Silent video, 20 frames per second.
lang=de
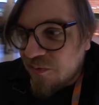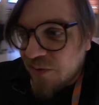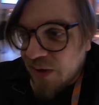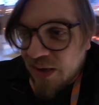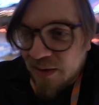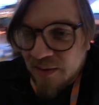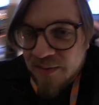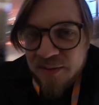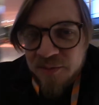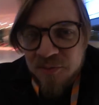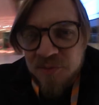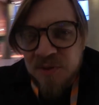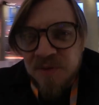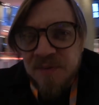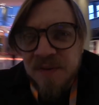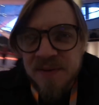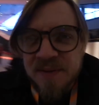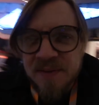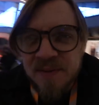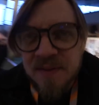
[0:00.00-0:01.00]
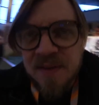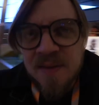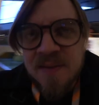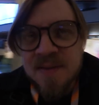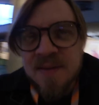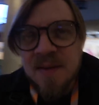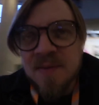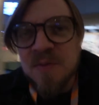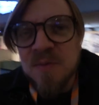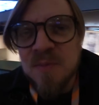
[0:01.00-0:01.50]
Frage ist natürlich, was
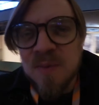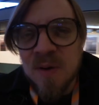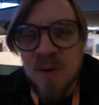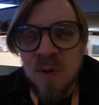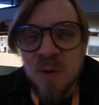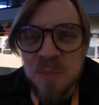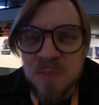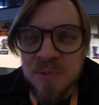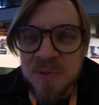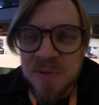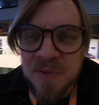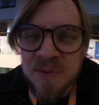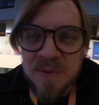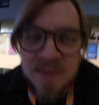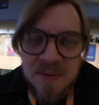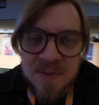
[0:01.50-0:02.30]
ist das überhaupt?